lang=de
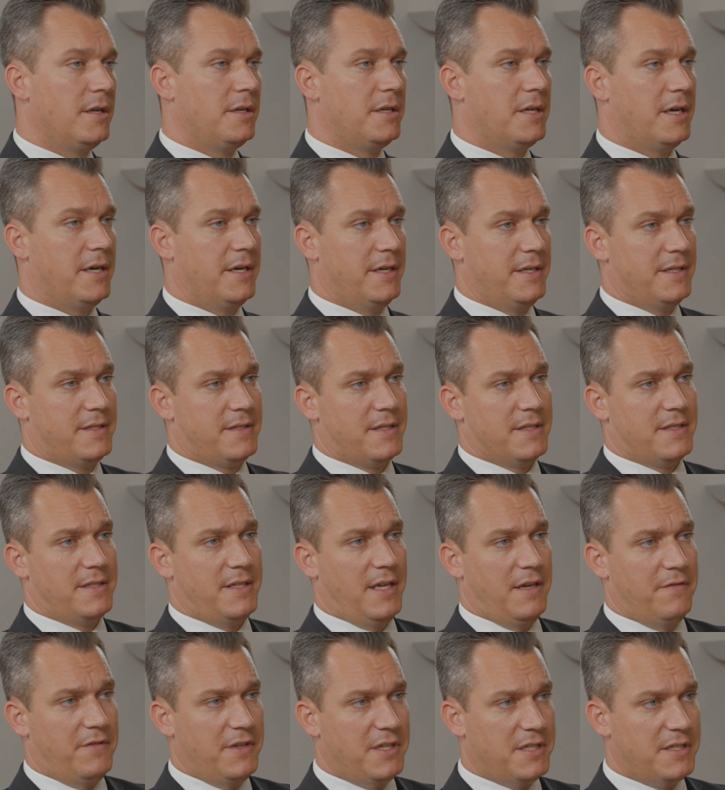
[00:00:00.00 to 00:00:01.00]
Daher ist es
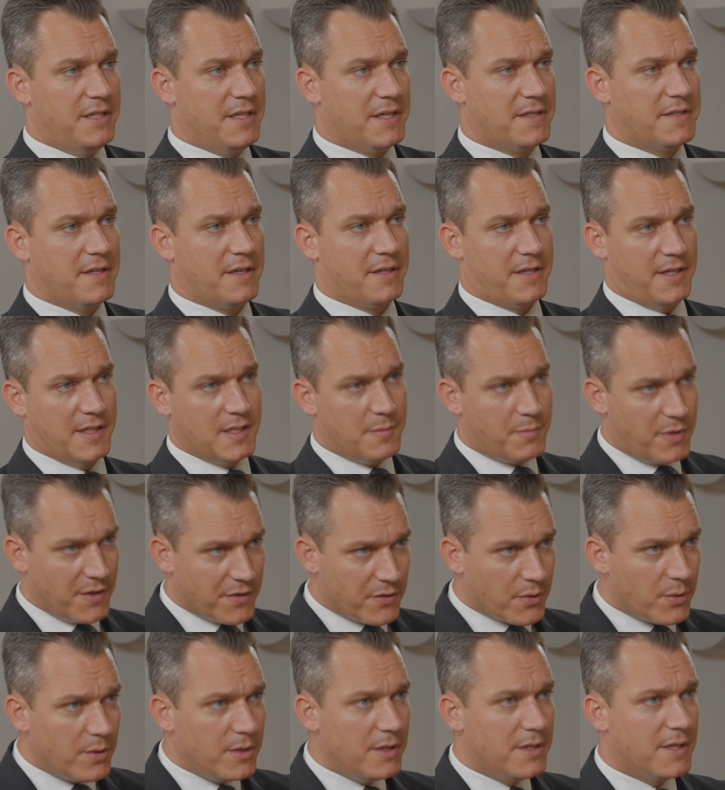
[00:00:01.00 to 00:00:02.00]
sehr wichtig, sein ganz
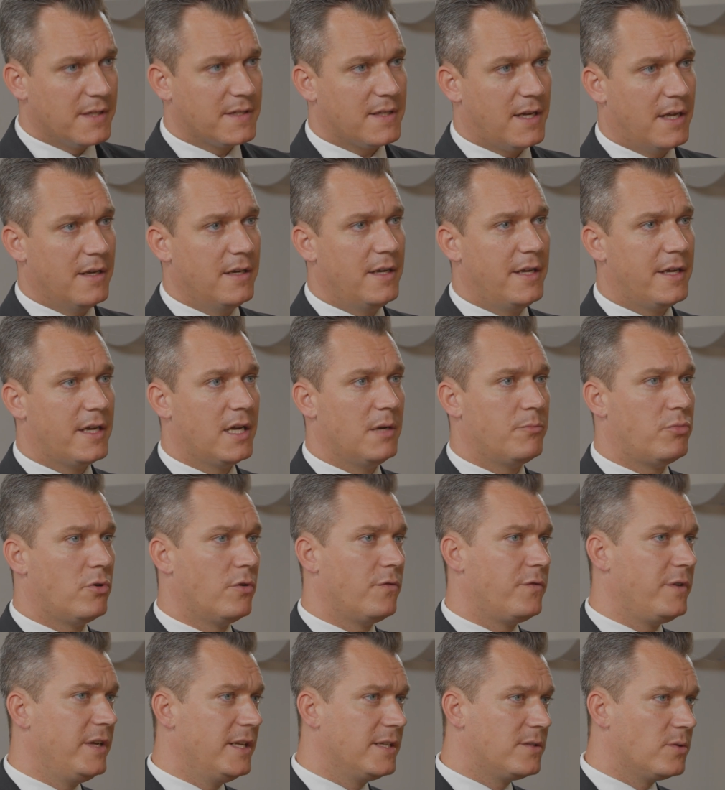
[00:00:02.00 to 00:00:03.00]
persönliches
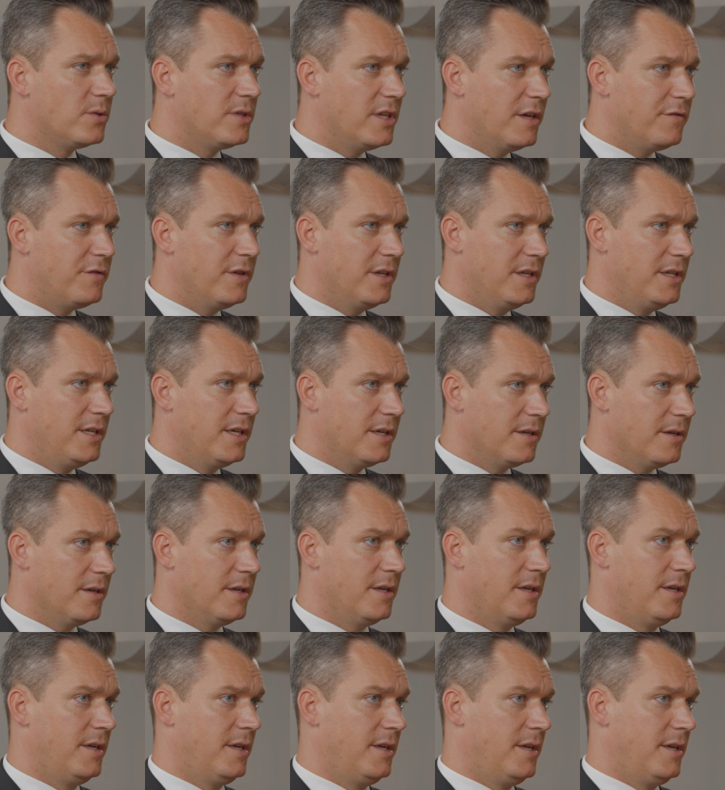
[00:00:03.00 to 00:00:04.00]
Anlegerprofil zu definieren.
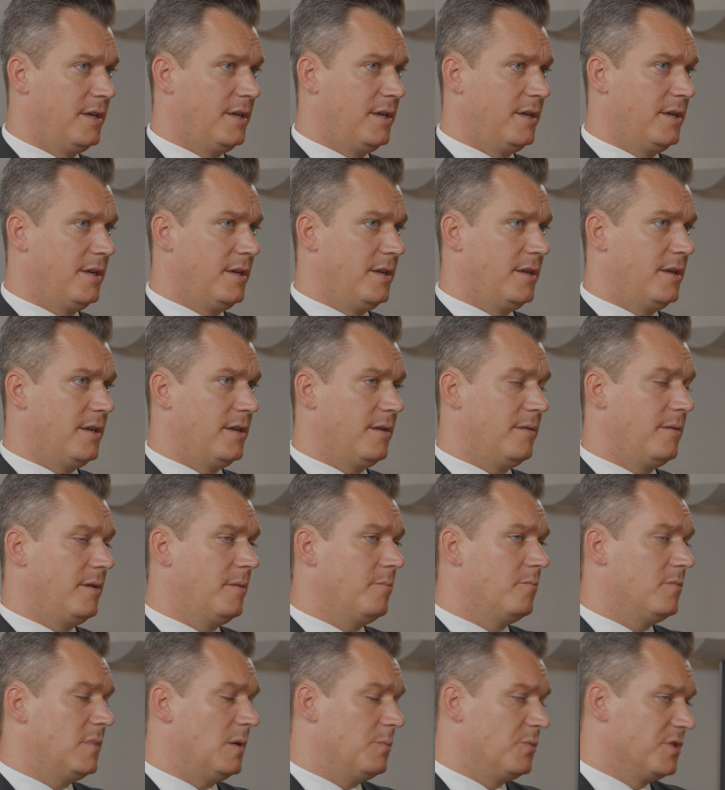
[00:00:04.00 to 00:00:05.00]

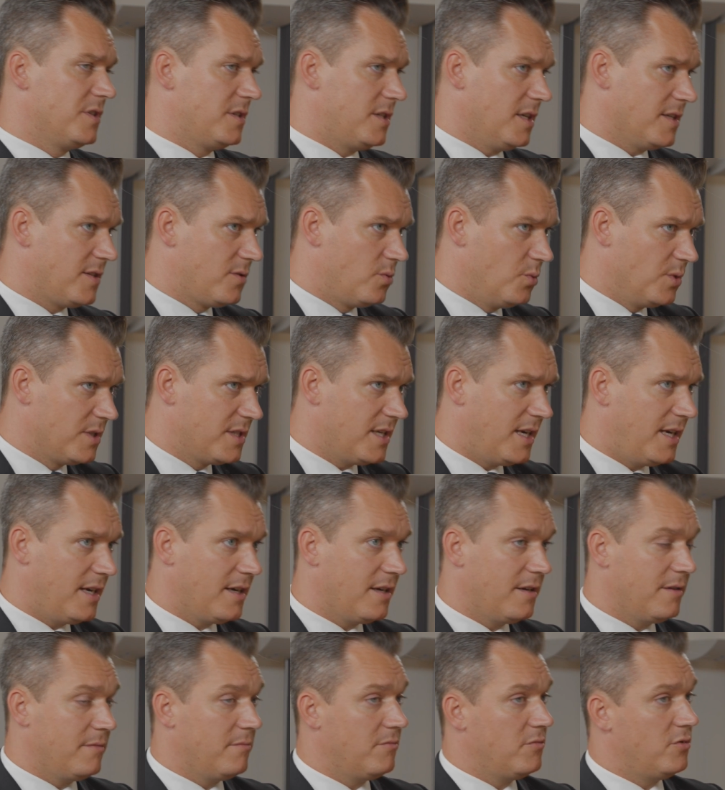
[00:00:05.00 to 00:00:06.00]
Man muss dazu
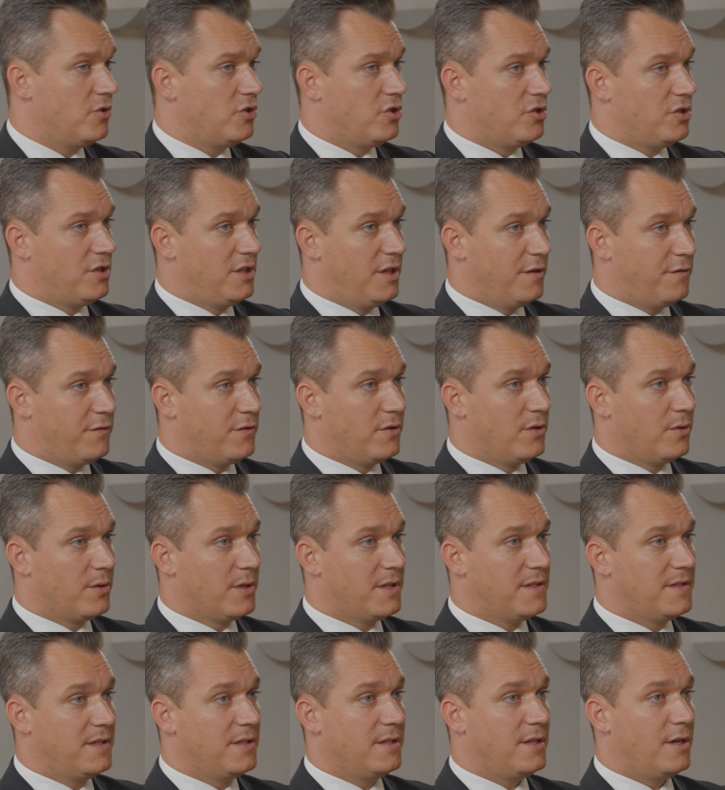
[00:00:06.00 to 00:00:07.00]
sagen,
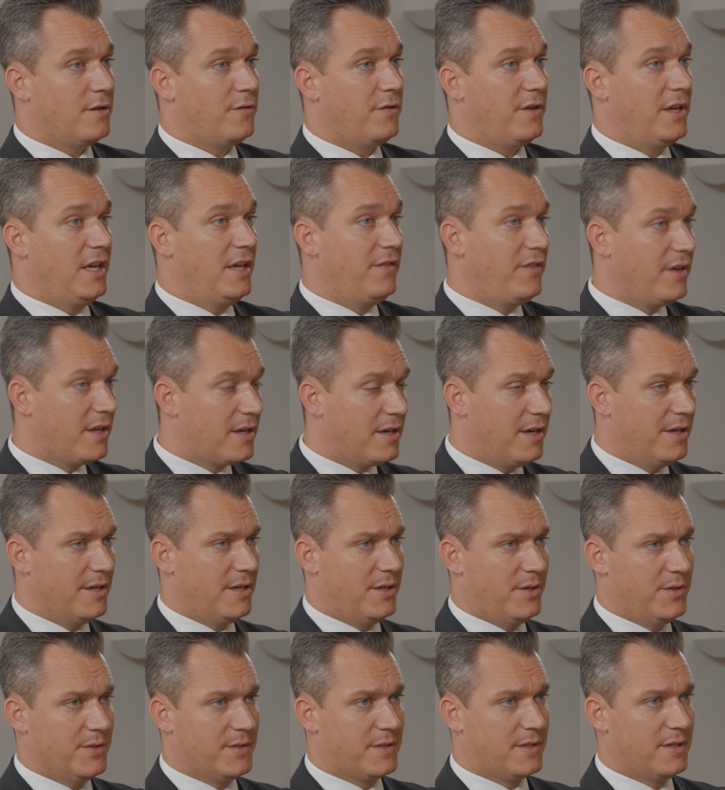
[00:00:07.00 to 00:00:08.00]
Stiftungen sind auf Ewigkeit
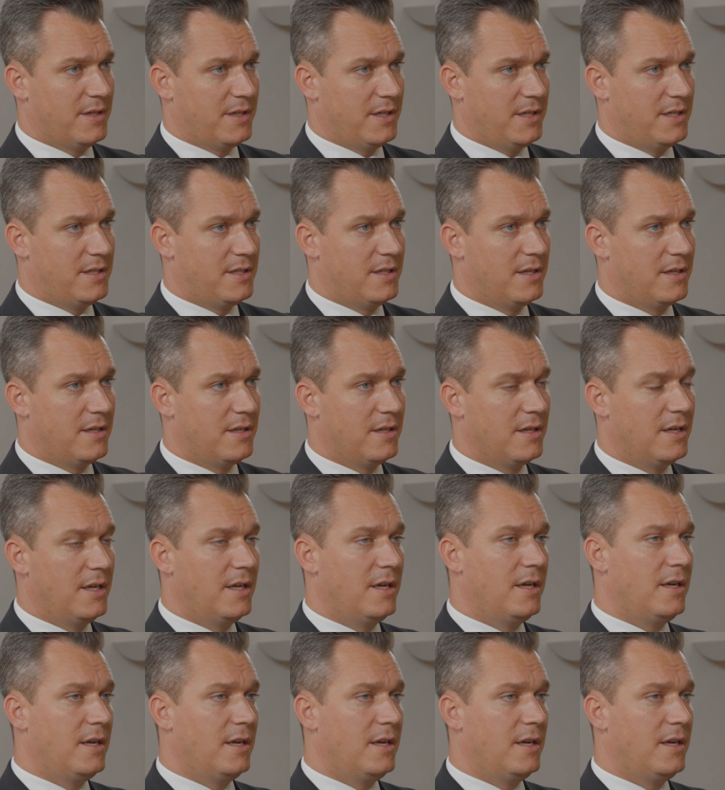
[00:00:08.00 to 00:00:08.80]
ausgerichtet.